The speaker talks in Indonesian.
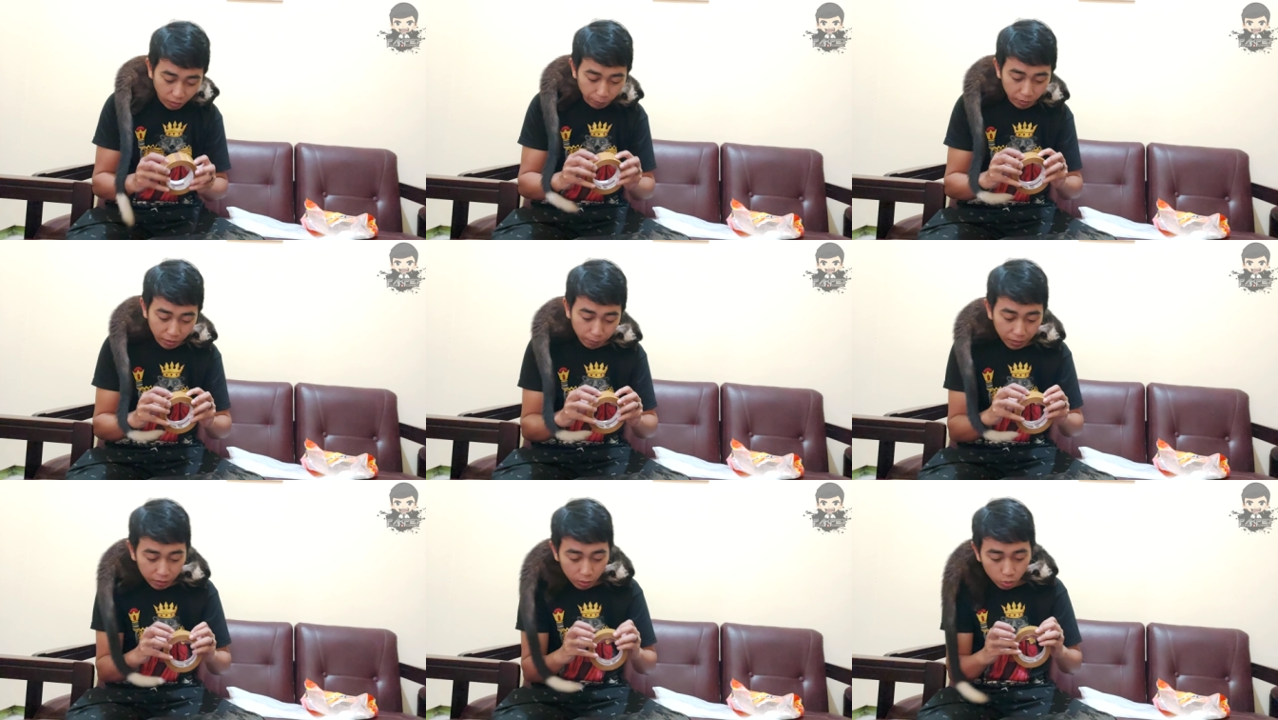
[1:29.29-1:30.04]
tapi
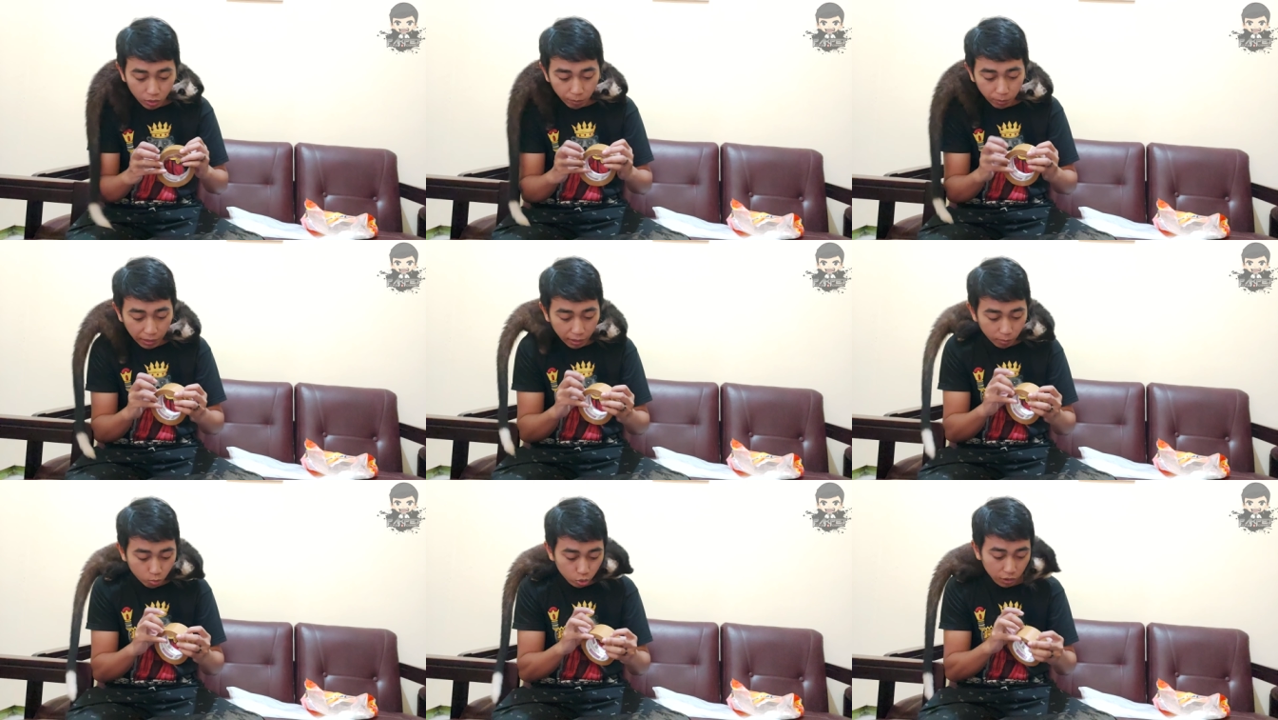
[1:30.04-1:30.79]
namanya juga
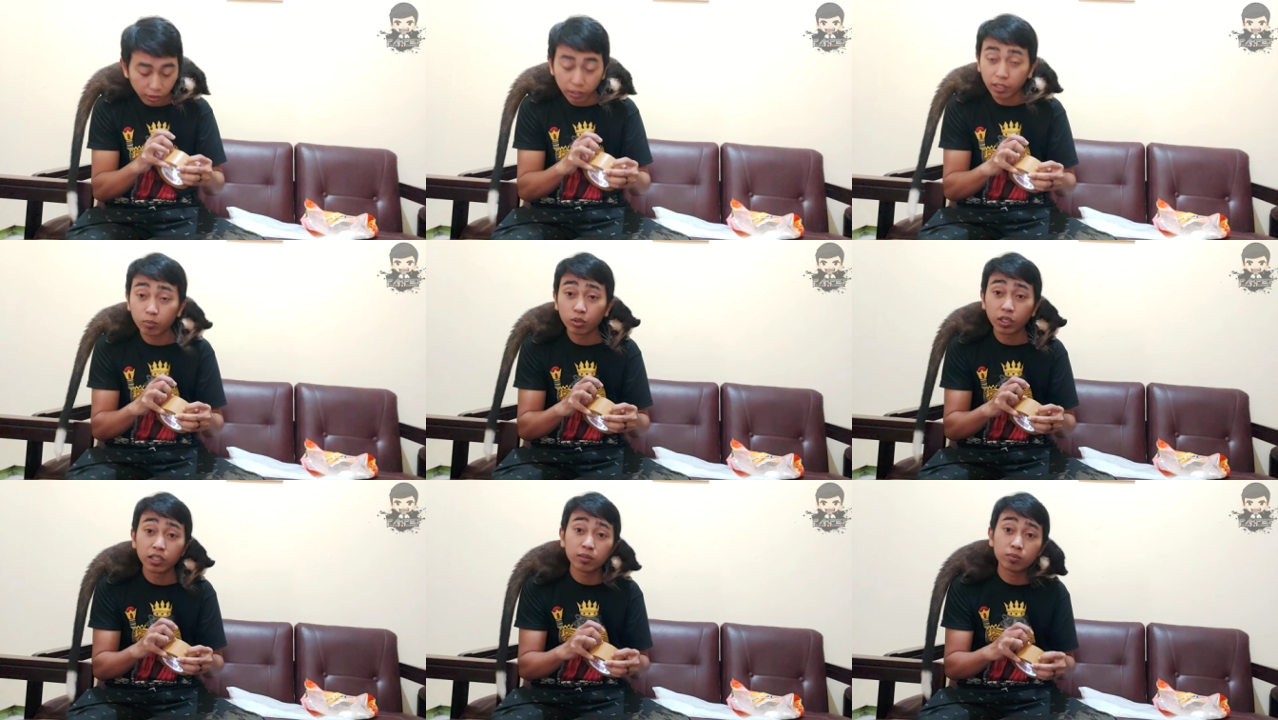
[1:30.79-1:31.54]
pelihara musang ya
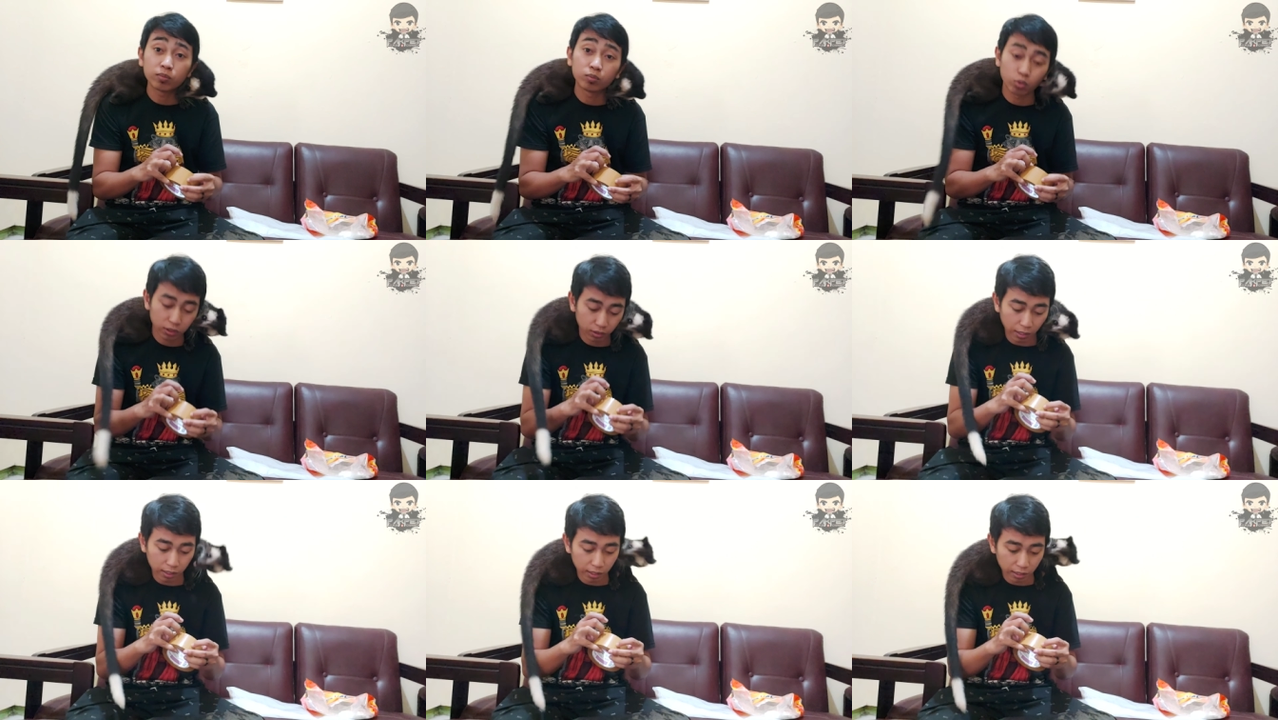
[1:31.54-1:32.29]
mungkin buat
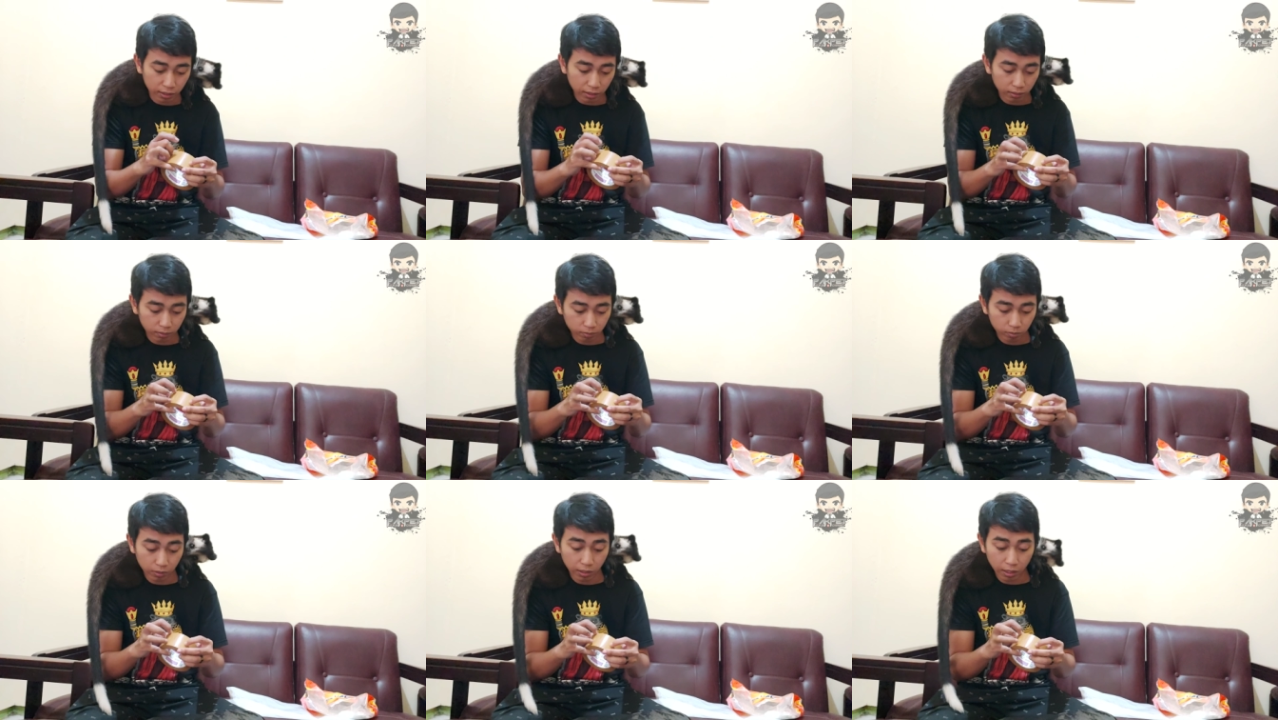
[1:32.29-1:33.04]
kalian yang
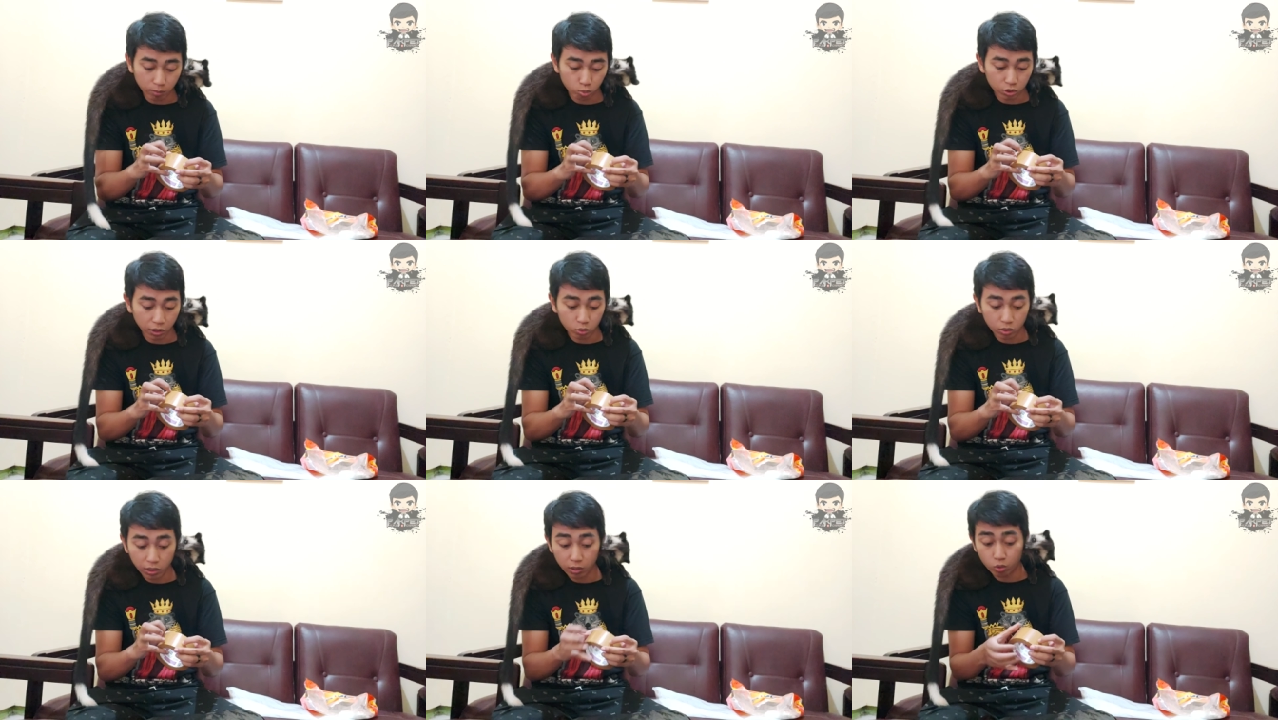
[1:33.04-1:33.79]
pelihara musang
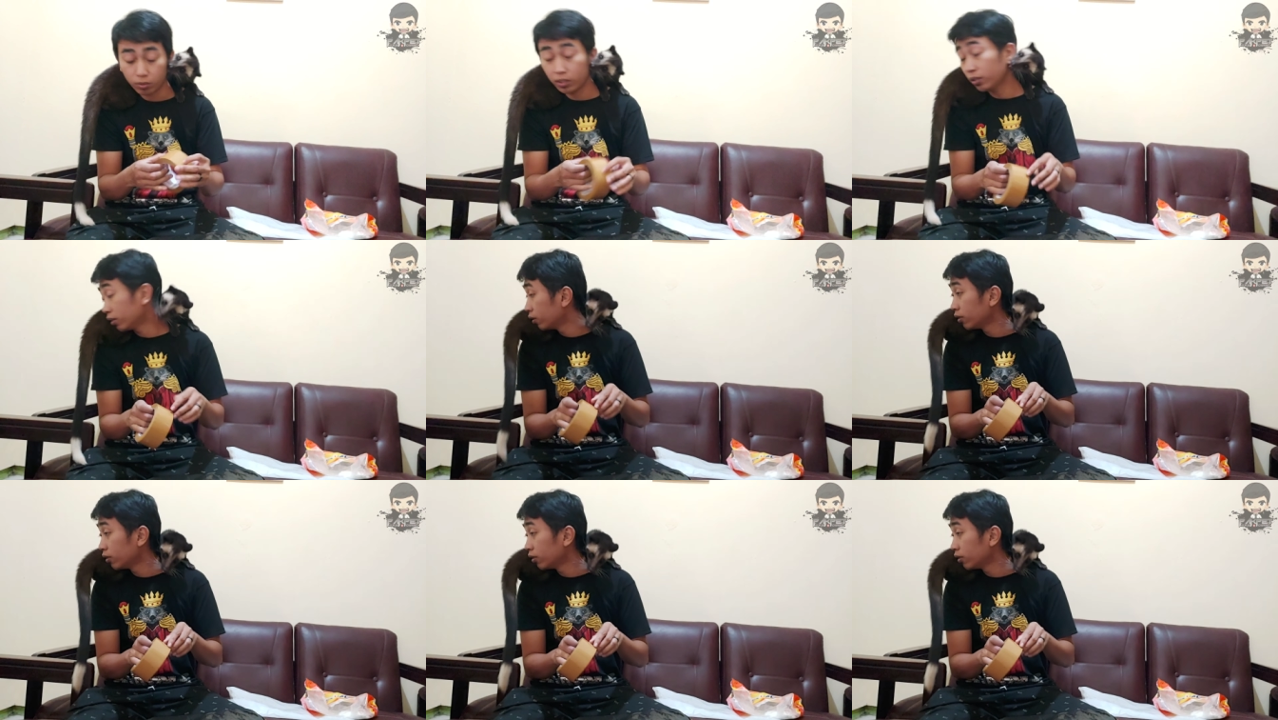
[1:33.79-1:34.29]
juga di rumah